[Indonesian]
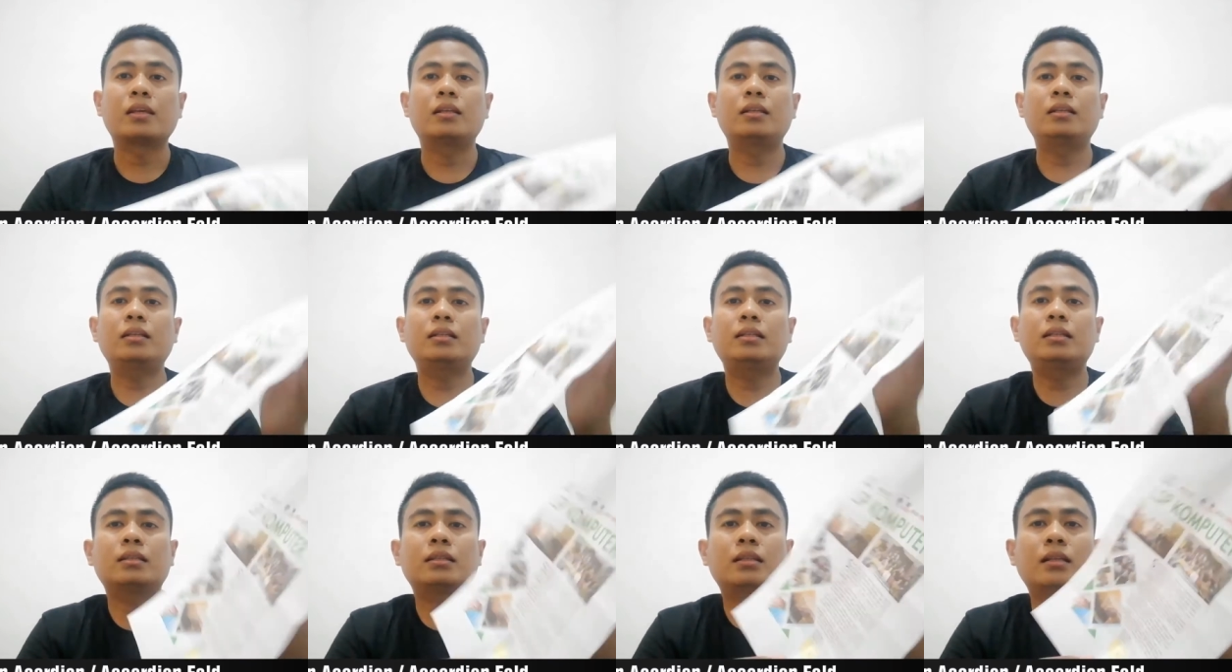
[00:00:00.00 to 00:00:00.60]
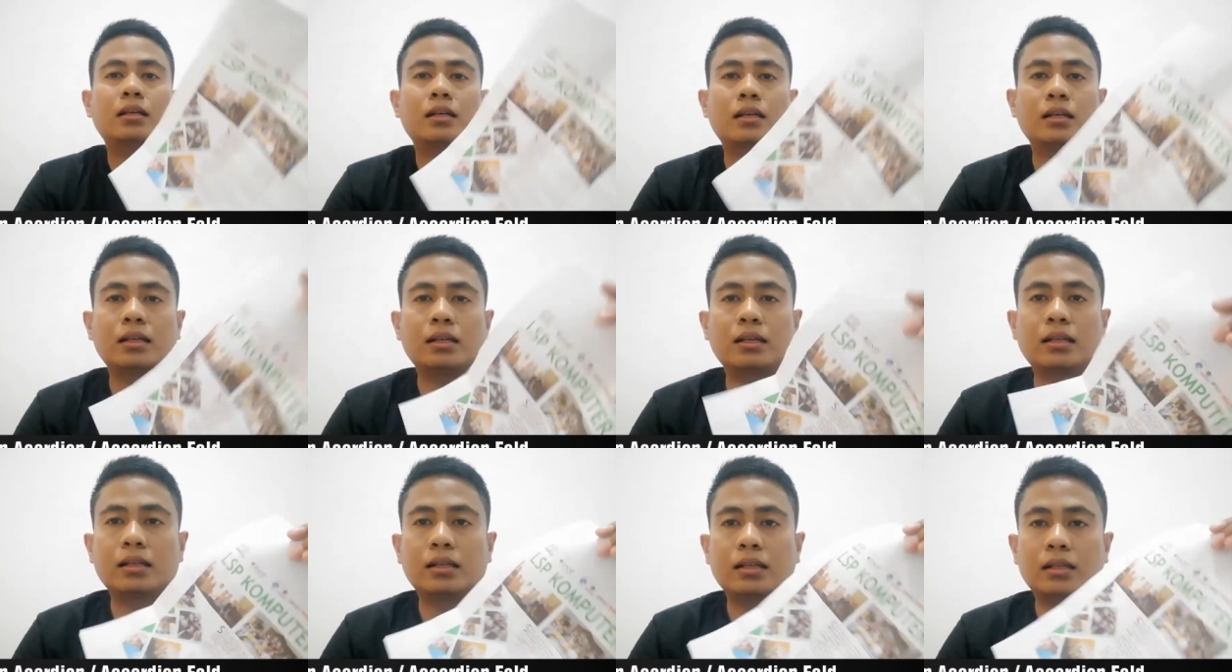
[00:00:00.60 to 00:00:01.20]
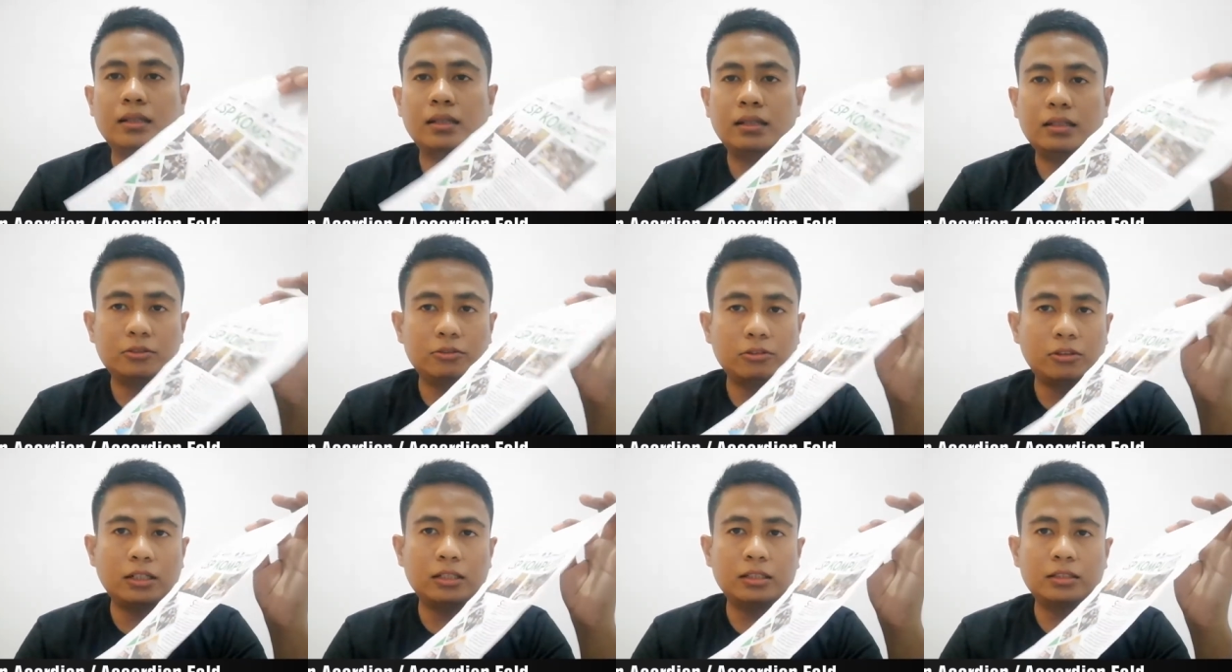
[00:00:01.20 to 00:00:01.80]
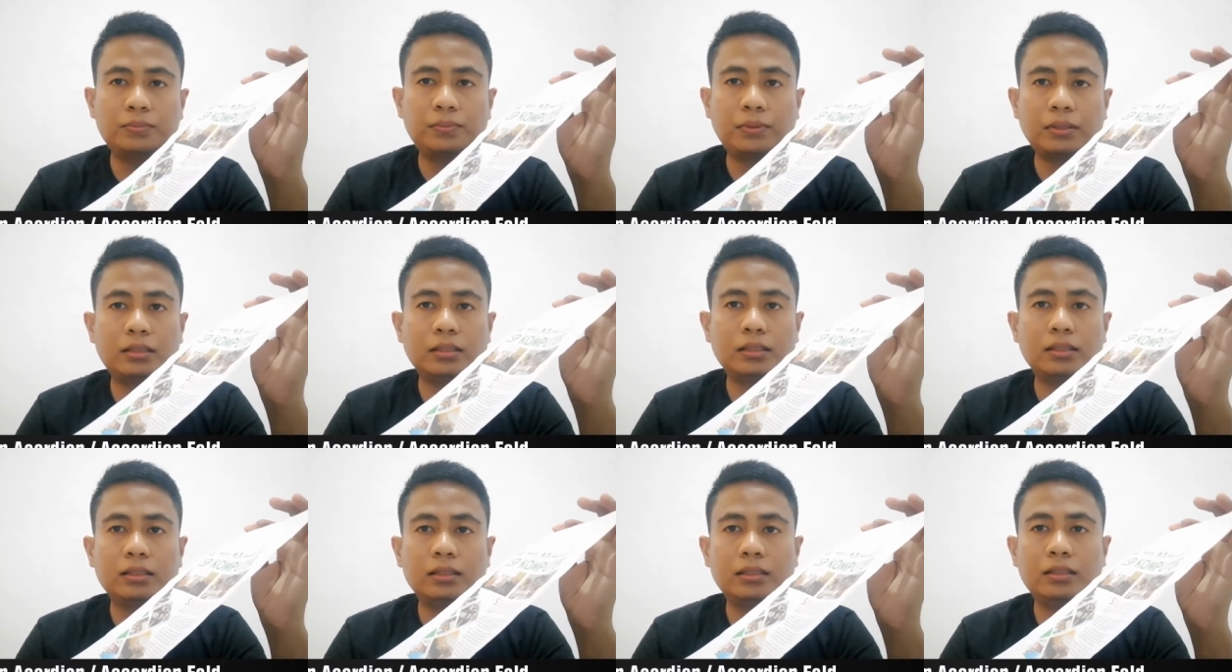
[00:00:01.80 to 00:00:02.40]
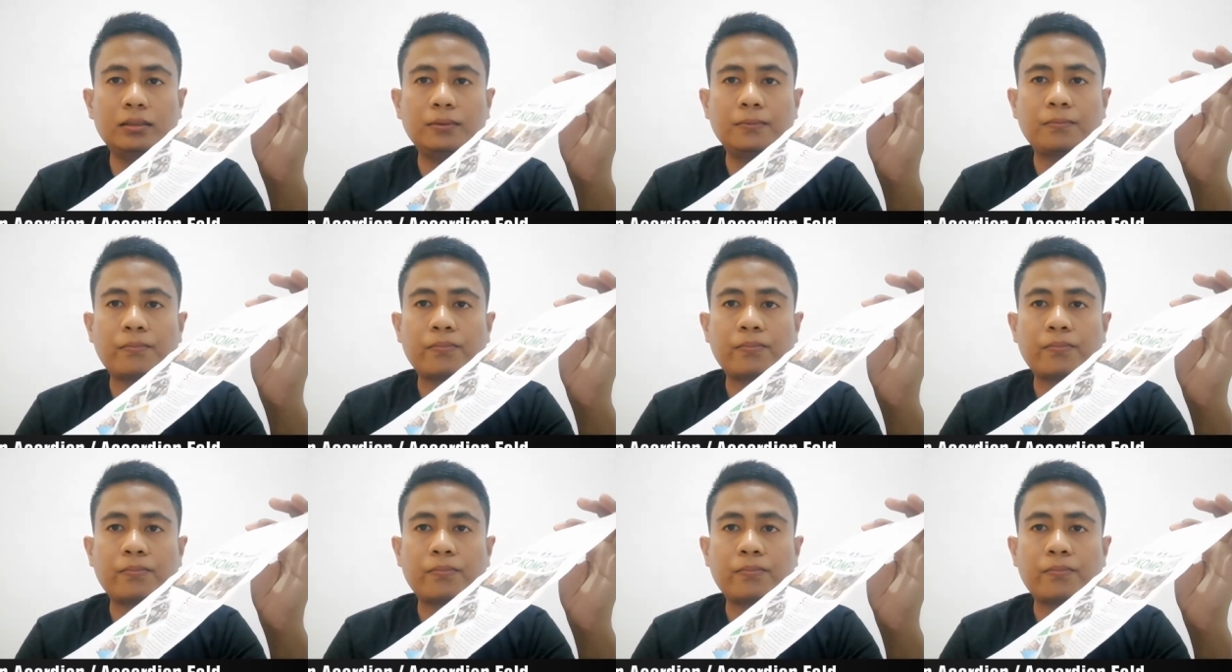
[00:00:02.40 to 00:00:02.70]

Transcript: Ini kita lihat suratnya seperti ini.